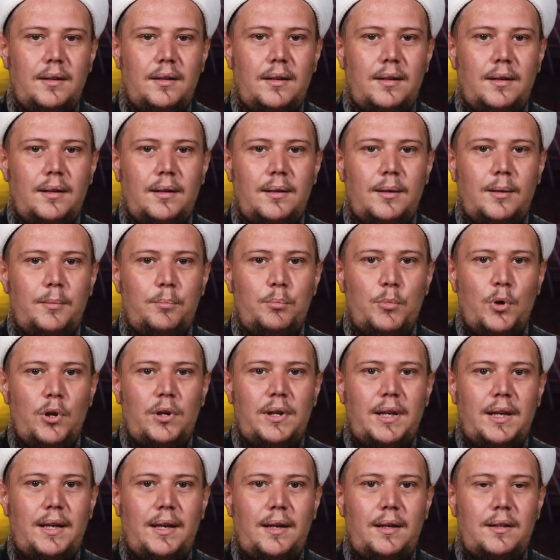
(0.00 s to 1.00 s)
e,
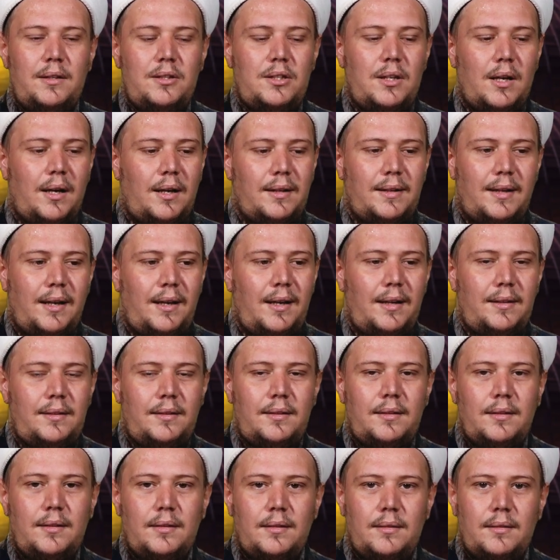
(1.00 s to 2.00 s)
bölgede işte
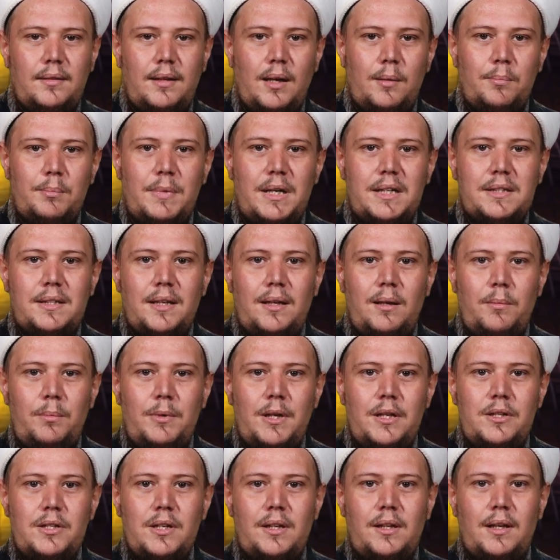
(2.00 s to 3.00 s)
adaletten
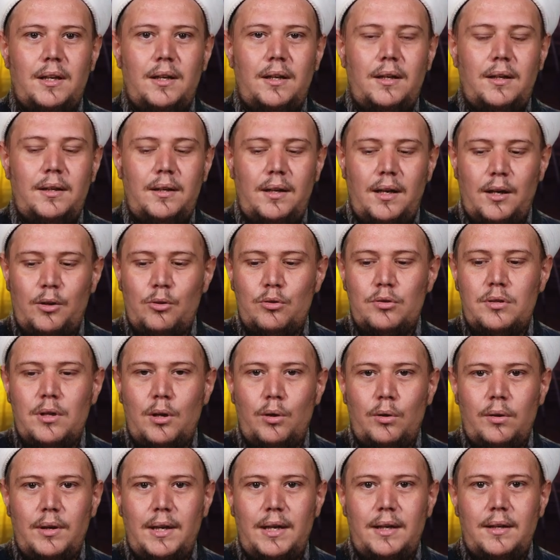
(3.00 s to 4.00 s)
bahsedebilecekleri yine
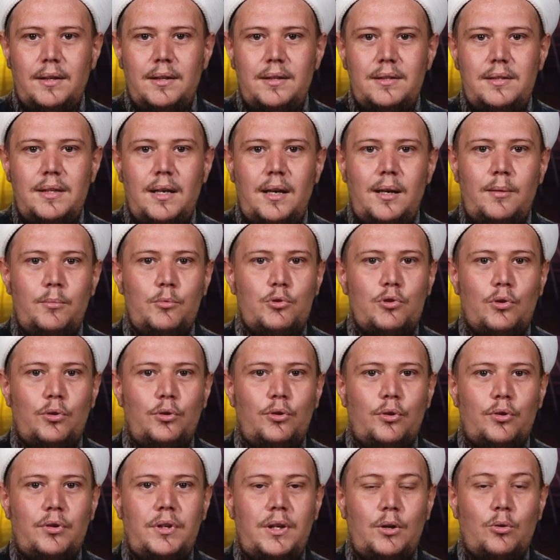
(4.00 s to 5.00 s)
gözler önüne serilmiş
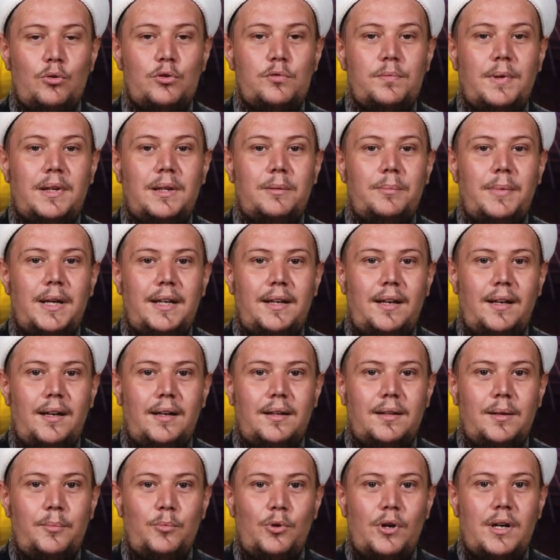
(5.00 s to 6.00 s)
oluyor. Yine Osmanlı
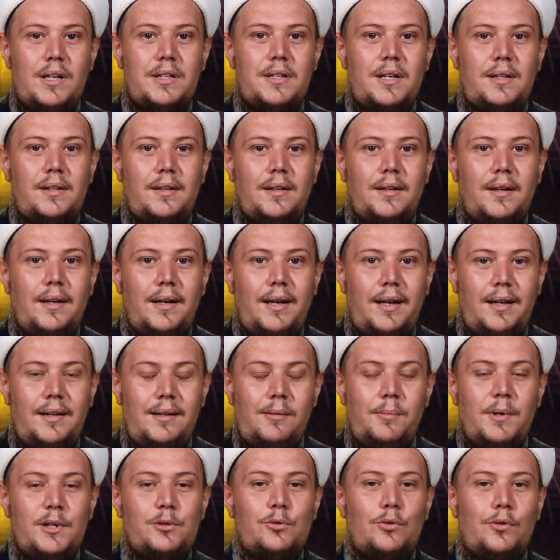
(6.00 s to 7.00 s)
belgelerine müracaat
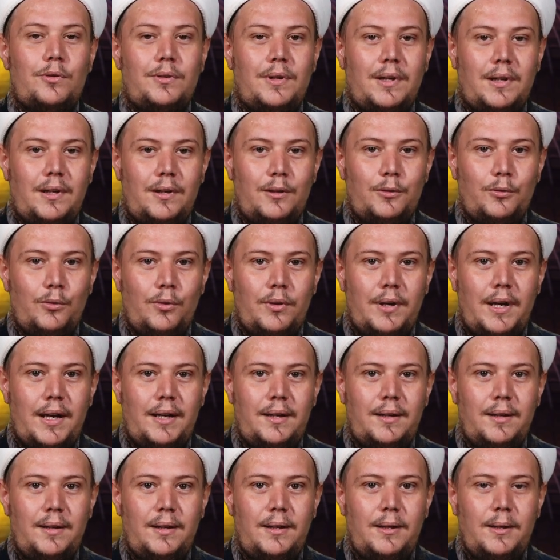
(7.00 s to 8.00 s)
edilmek zorunda kalınıyor yani.
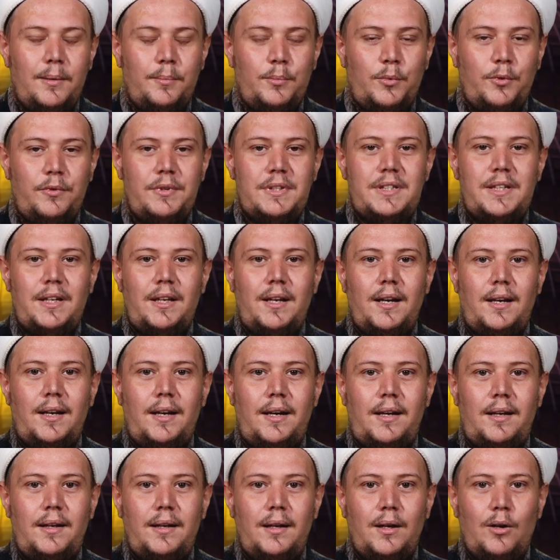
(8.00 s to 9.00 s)
Bu
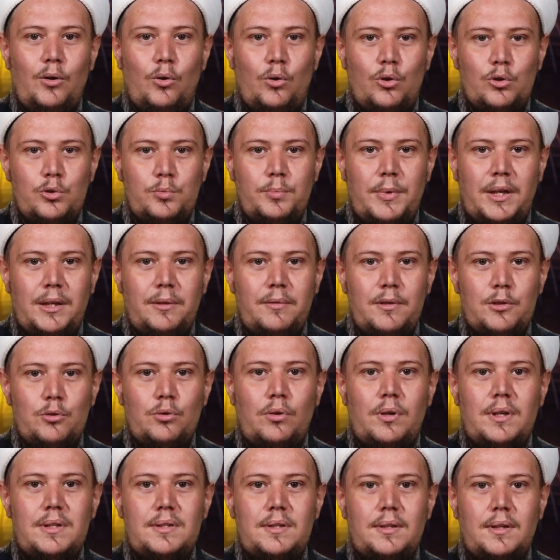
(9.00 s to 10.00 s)
vesileyle Osmanlı ve
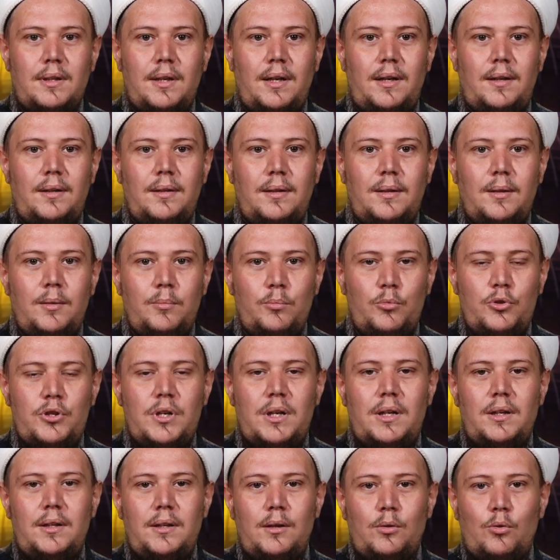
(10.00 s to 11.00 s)
sonrasında bu
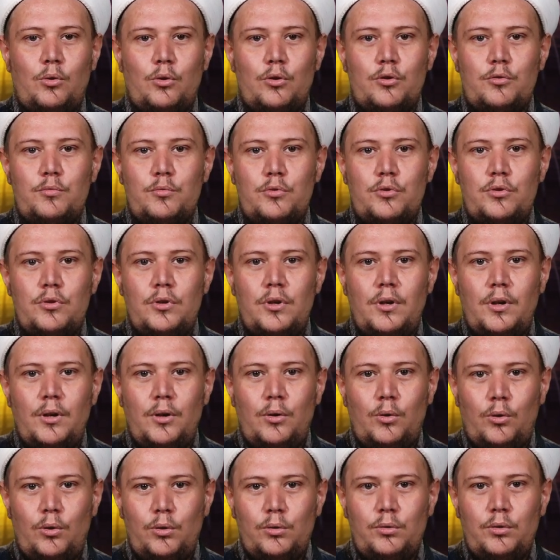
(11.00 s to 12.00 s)
şekilde konuşmuş
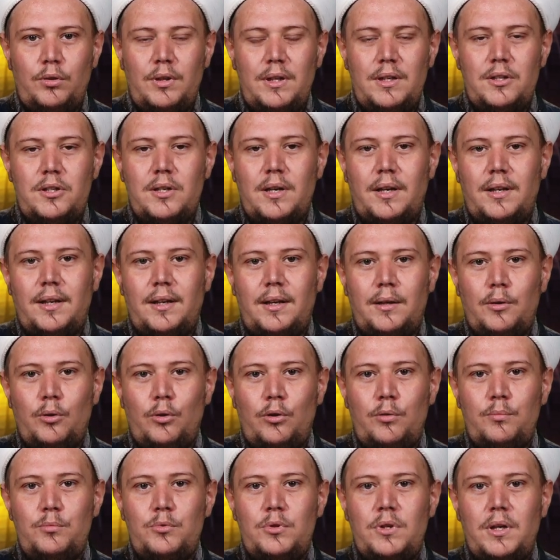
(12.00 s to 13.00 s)
olduk. İnşallah
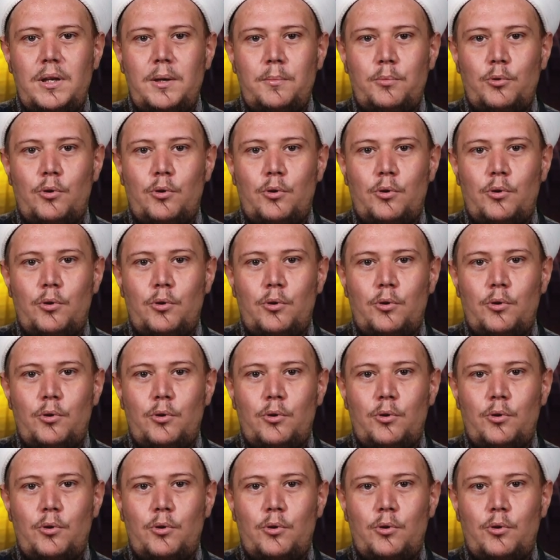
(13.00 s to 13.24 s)
önümüzdeki